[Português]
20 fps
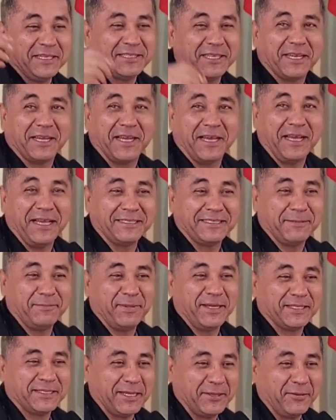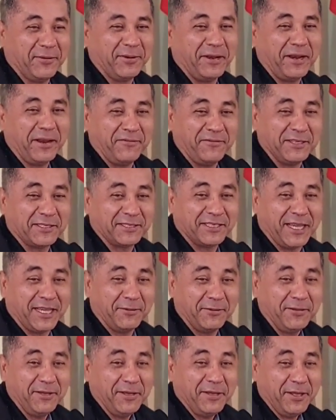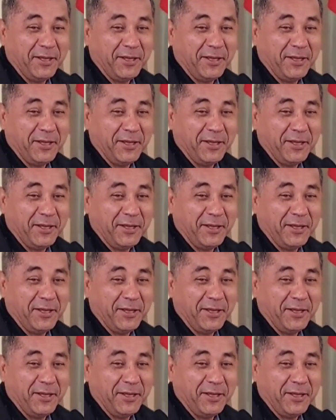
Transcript: nessa casa, apesar do horário avançado.